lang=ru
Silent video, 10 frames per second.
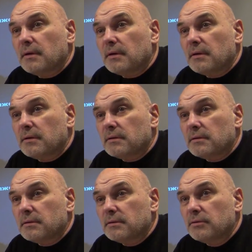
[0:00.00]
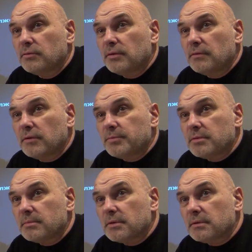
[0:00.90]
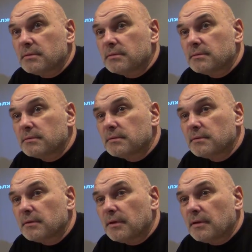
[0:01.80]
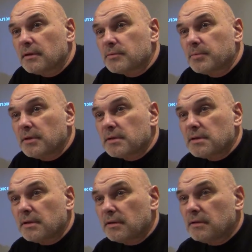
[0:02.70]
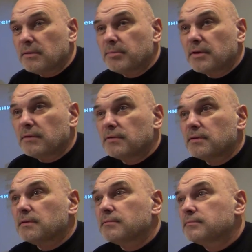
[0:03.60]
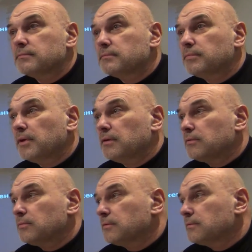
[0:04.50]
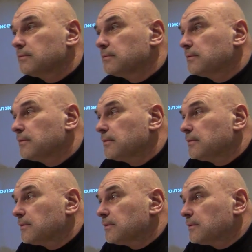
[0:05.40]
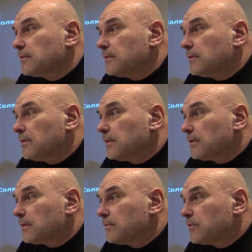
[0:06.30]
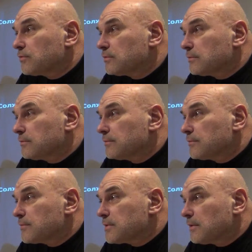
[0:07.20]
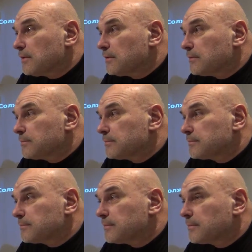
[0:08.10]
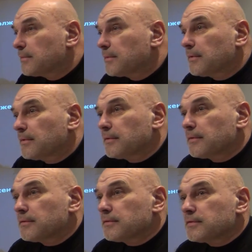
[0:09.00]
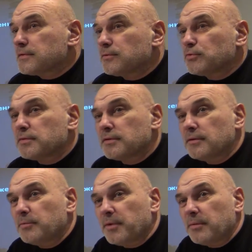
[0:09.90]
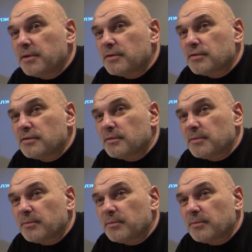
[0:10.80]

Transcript: а, ну и, в общем-то, она же была заранее объявлена, поэтому я, как вижу, в зале слушателей поменьше, чем